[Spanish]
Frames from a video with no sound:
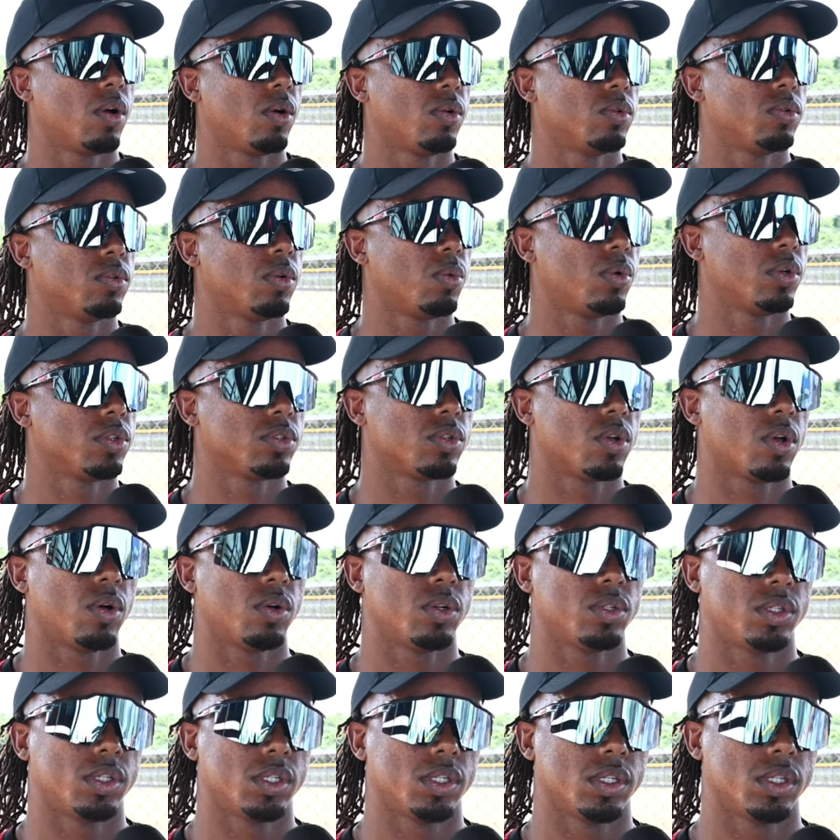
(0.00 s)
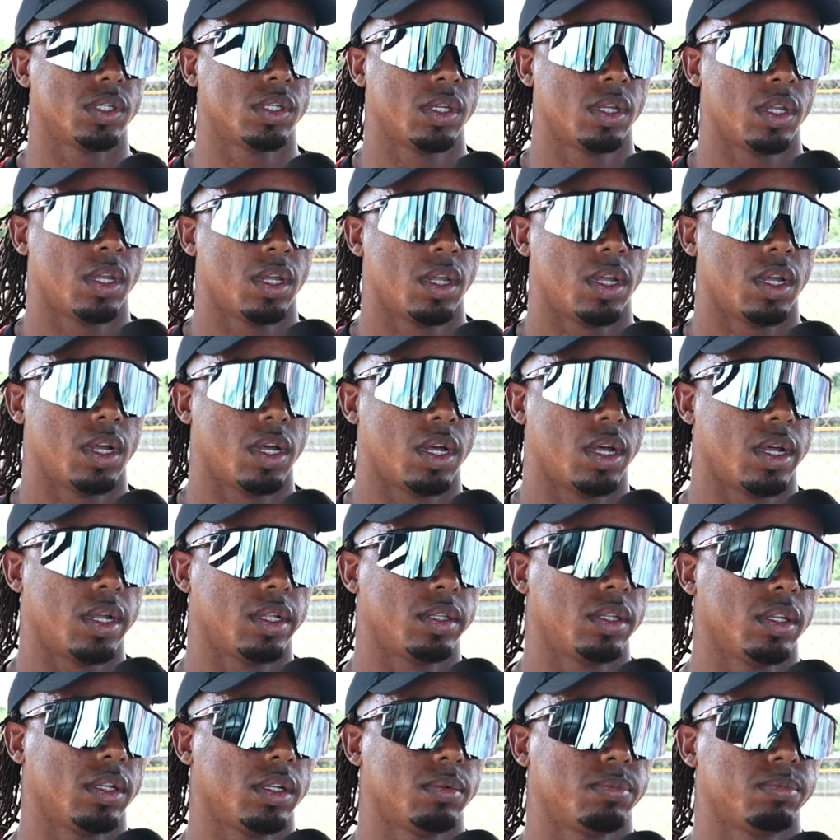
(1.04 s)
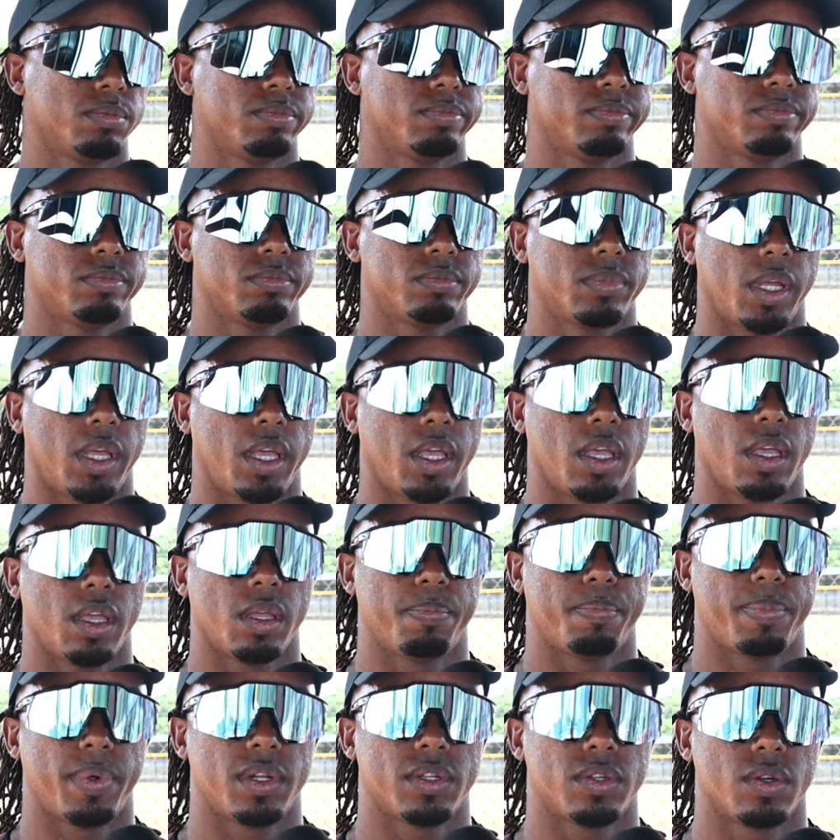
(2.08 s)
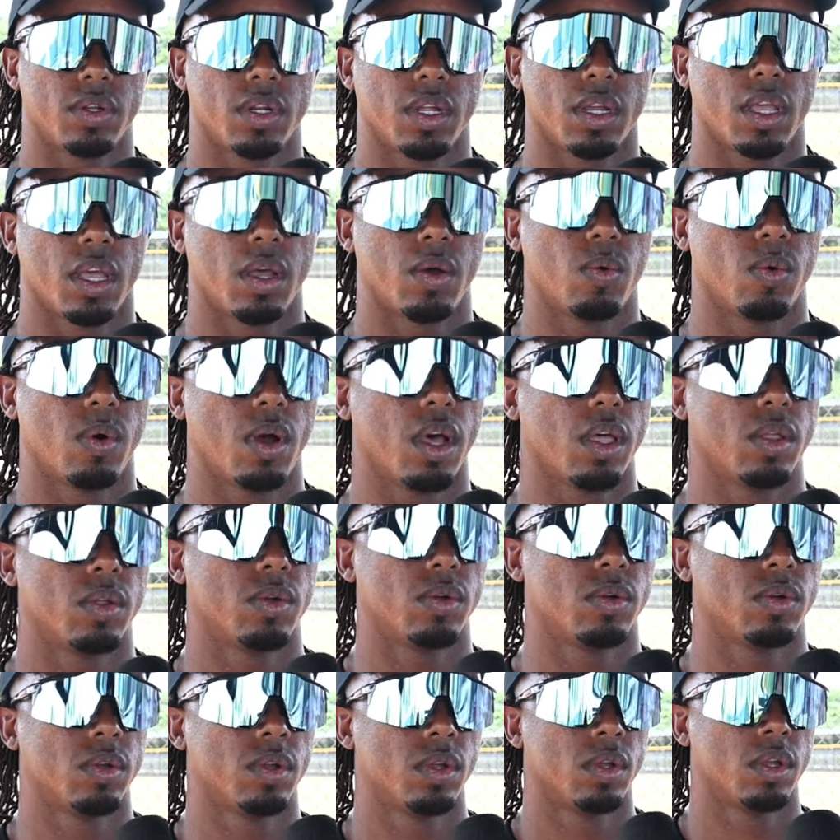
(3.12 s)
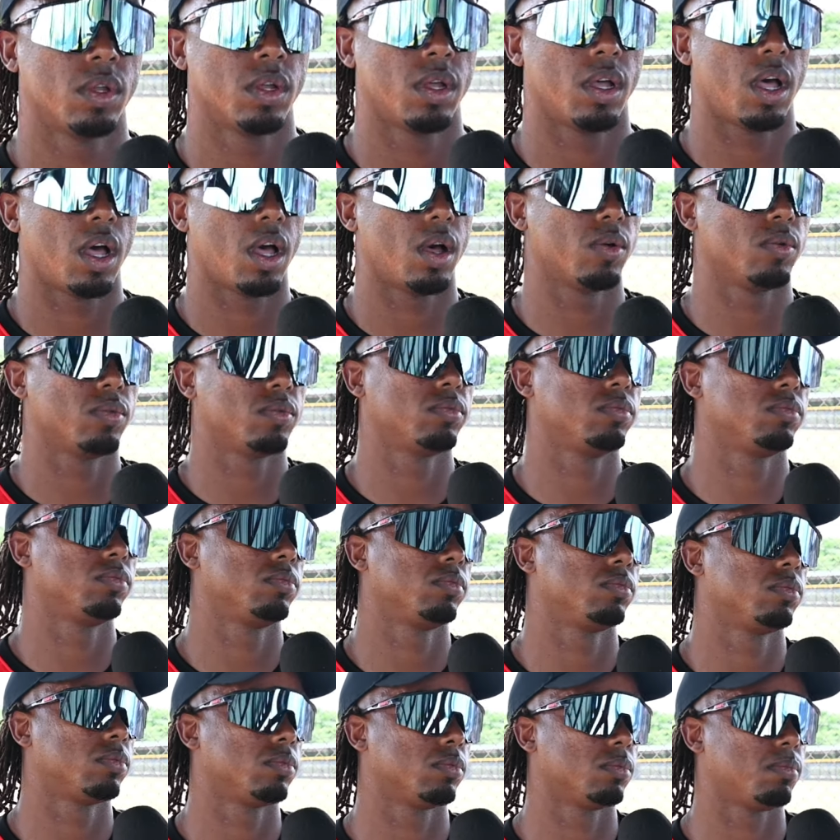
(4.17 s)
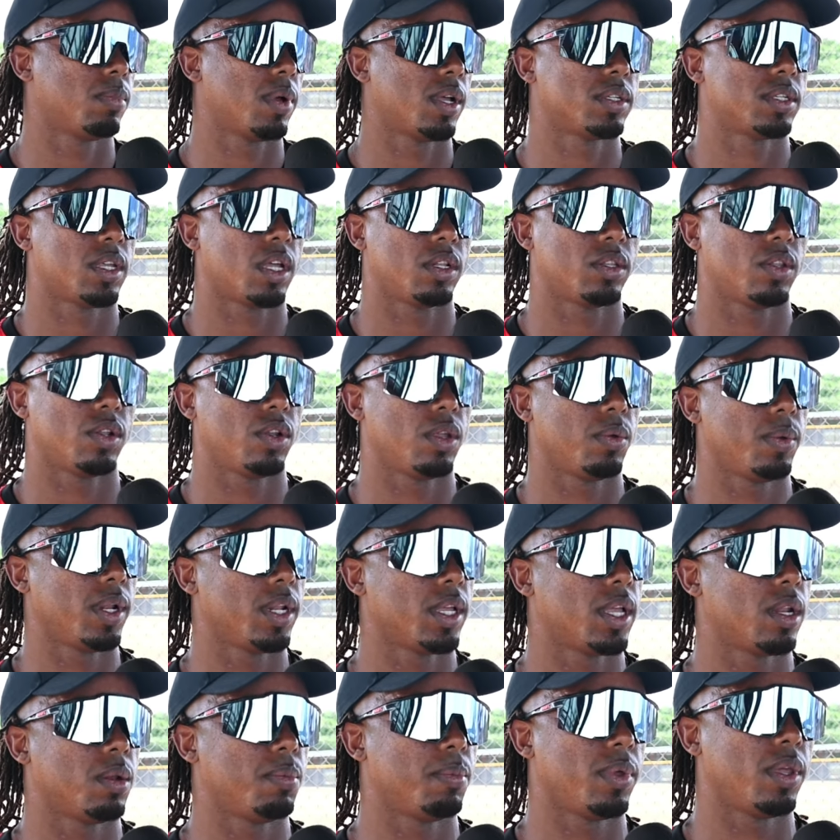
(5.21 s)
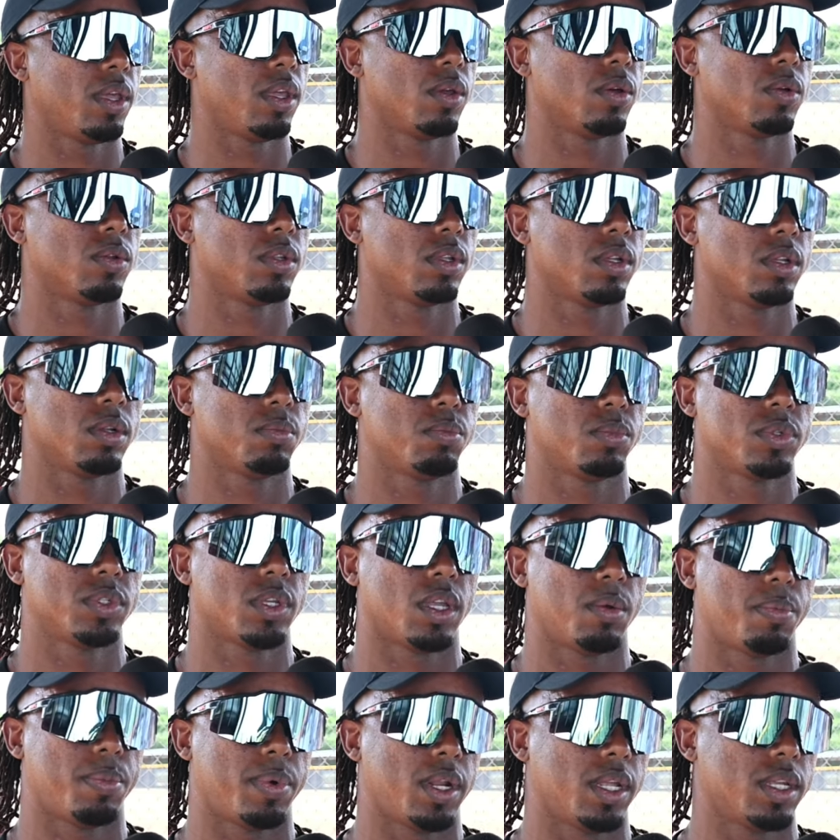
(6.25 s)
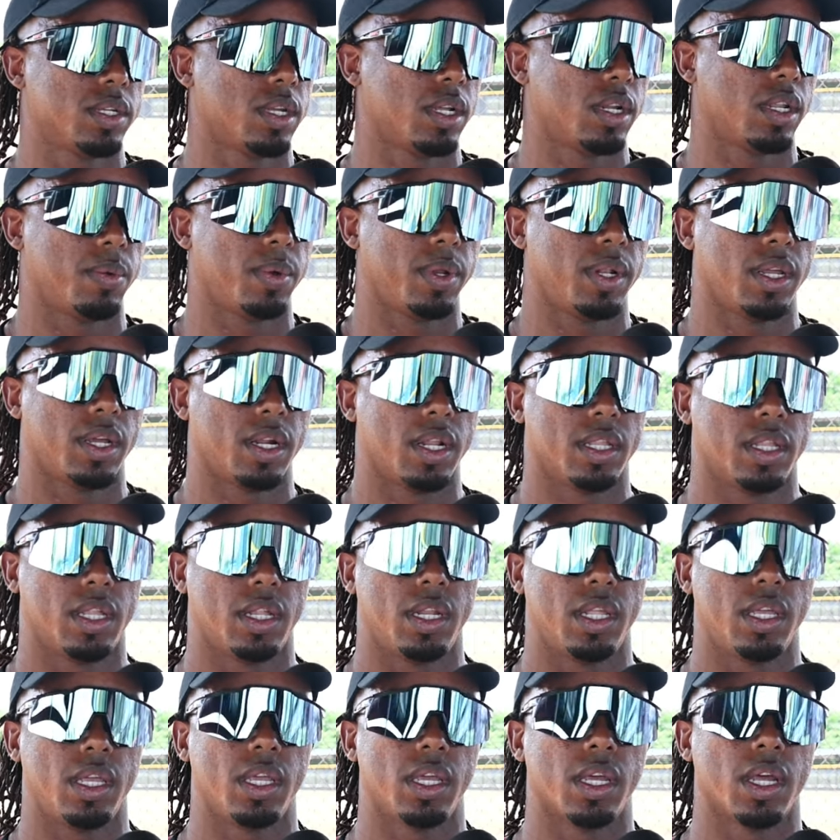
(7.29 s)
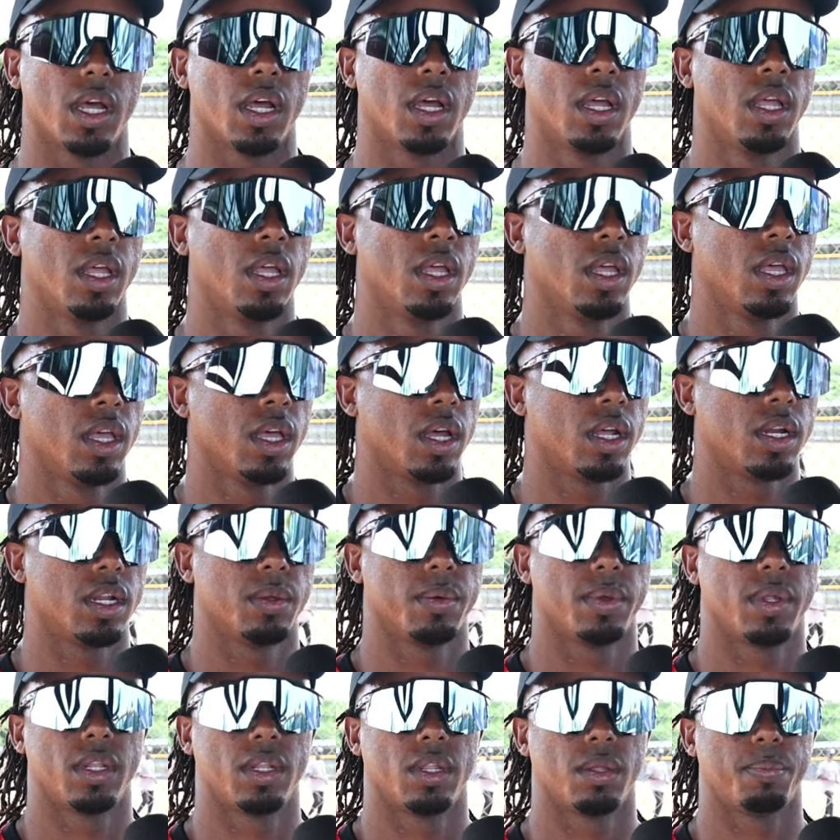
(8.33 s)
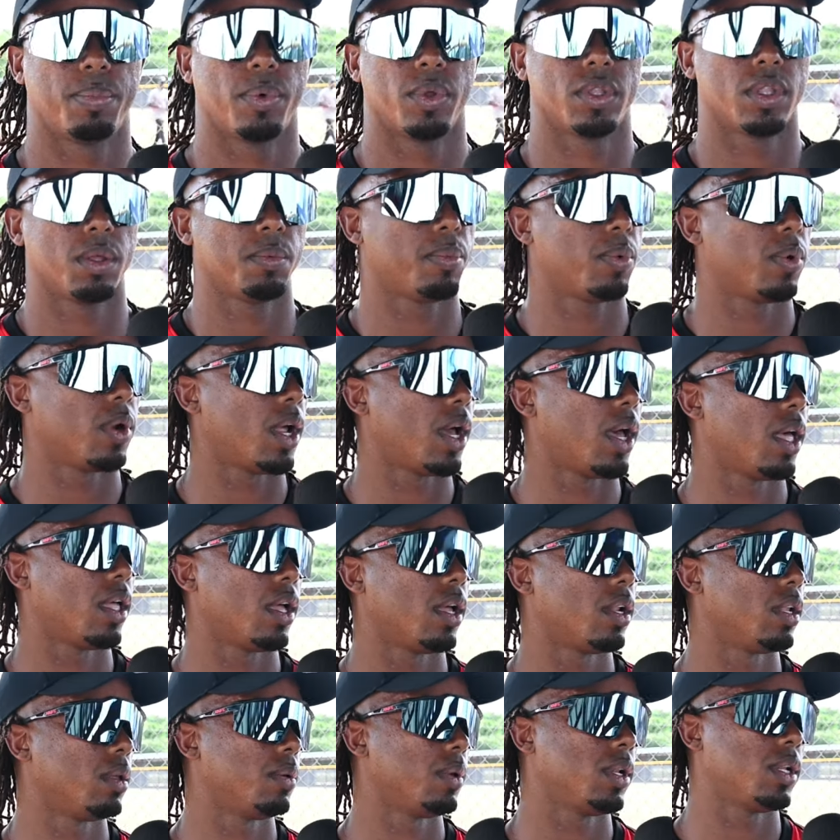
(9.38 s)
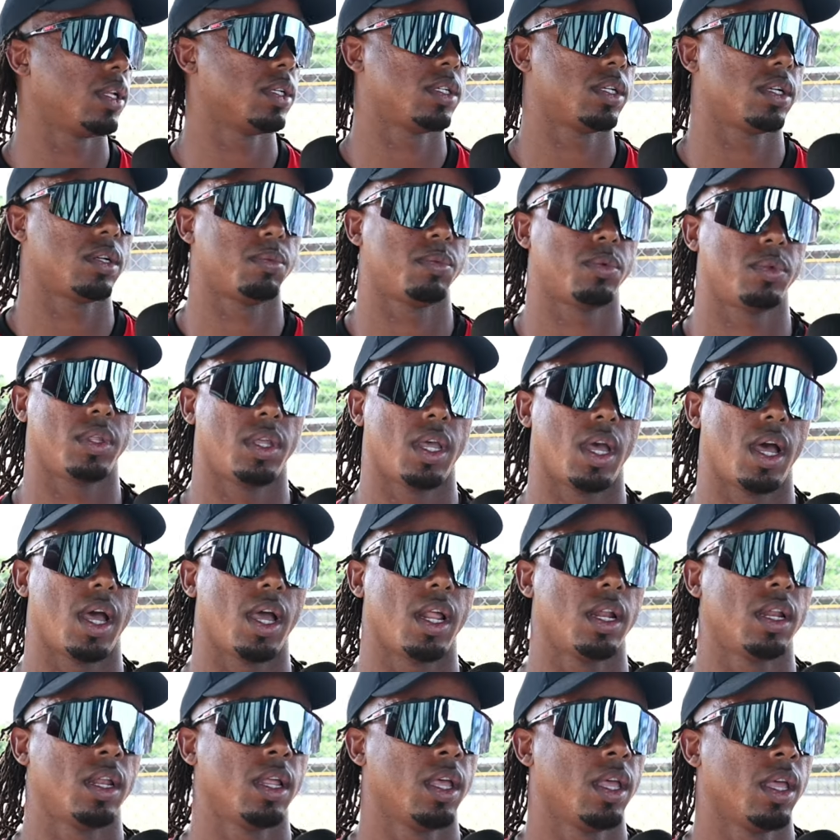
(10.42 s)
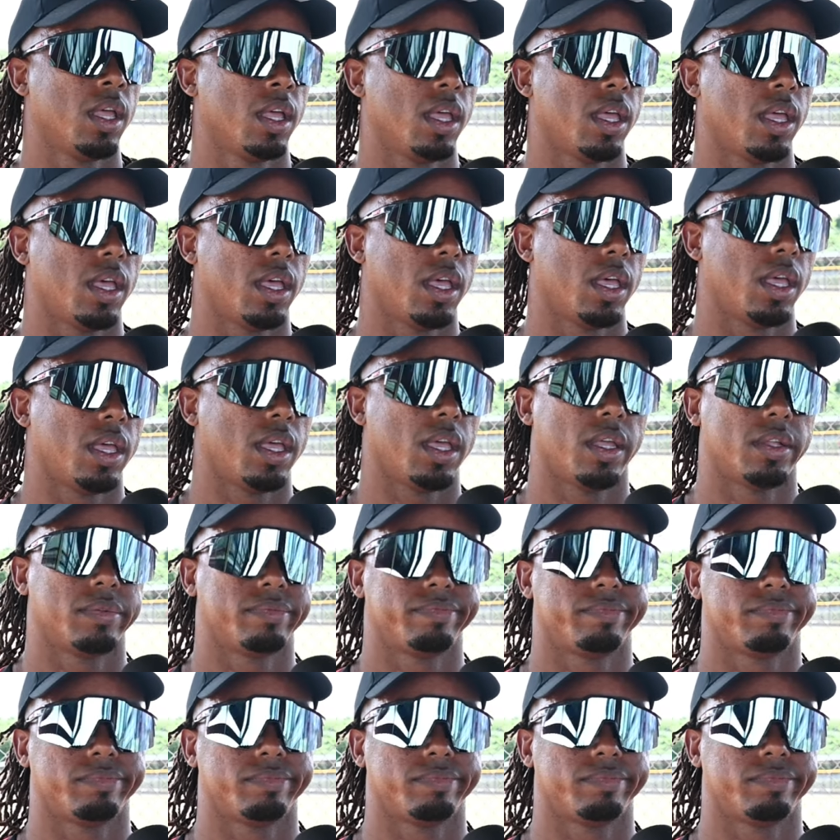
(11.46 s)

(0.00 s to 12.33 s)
unos buenos coaches, ah, tienen eh, personas que han jugado aún más alto nivel que el mío, tiene mucha experiencia a nivel de Grande Liga, a nivel de postemporada, a nivel de Serie Mundial. Eh,